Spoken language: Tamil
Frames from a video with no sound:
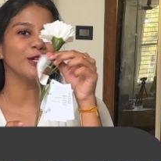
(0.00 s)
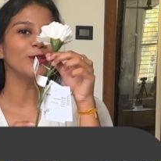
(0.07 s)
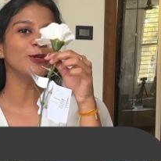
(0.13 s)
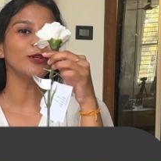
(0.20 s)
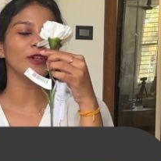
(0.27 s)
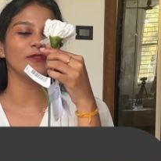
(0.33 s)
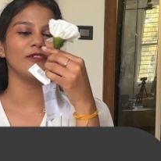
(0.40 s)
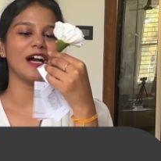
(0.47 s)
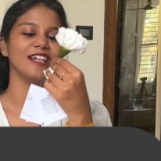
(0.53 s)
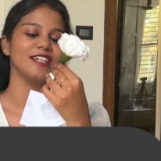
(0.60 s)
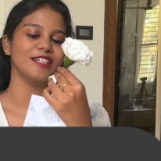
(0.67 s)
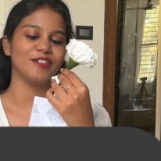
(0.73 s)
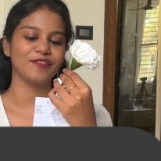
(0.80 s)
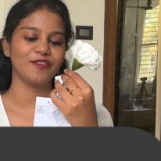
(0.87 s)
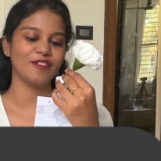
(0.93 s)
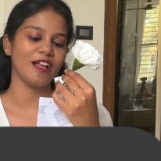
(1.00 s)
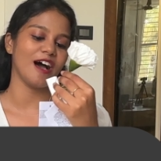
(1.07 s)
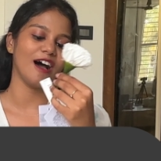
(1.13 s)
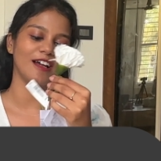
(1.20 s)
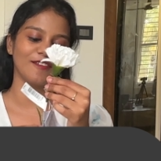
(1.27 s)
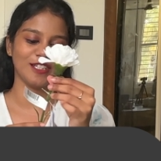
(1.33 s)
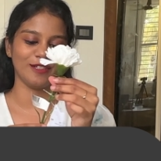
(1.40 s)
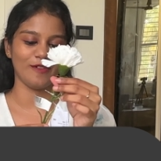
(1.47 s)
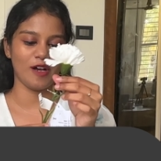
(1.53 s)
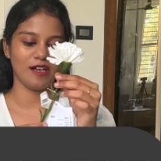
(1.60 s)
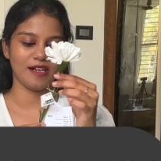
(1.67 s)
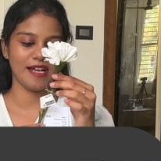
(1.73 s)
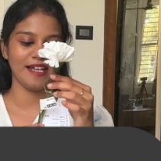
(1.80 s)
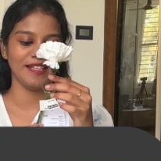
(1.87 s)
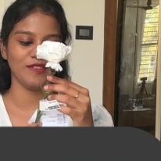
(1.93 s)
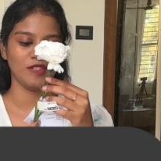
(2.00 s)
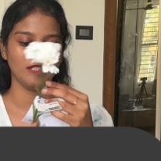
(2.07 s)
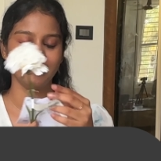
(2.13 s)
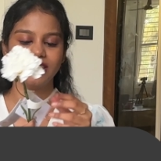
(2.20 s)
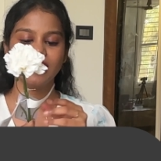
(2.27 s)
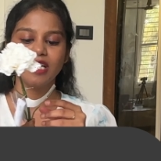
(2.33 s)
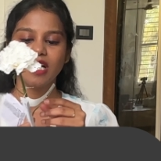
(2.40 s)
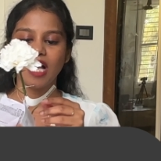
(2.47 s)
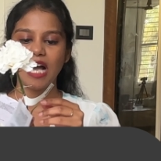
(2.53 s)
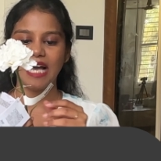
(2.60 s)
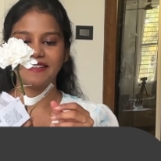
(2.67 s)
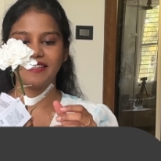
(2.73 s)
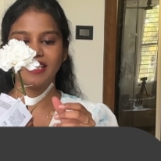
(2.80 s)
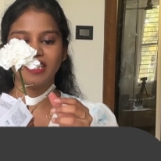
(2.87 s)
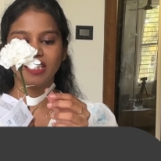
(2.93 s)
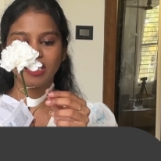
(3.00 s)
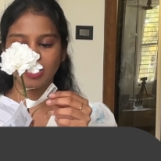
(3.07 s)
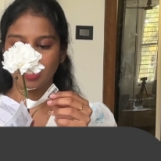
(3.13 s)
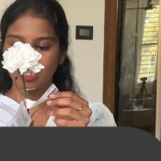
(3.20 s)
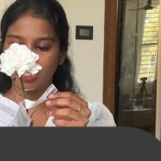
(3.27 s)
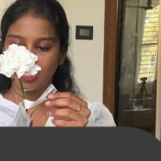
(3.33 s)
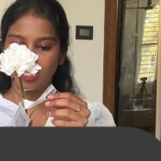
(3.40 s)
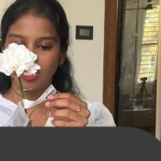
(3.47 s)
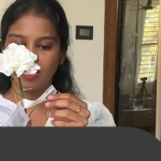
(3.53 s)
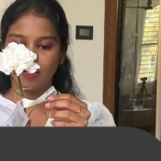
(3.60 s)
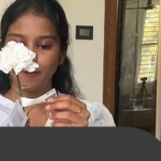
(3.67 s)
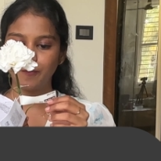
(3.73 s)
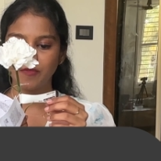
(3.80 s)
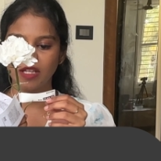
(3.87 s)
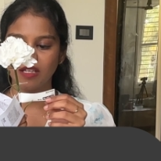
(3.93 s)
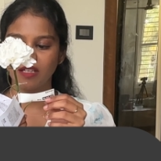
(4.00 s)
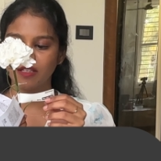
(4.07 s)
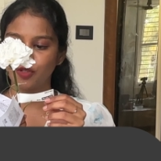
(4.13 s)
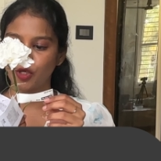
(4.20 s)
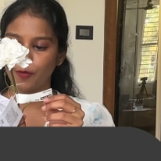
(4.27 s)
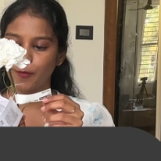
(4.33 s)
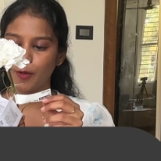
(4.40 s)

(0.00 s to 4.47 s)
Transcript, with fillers: கியூட் ஒயிட் ஃப்ளார் வந்து வாங்கினேன் இது வந்து ஐ திங்க் இதோட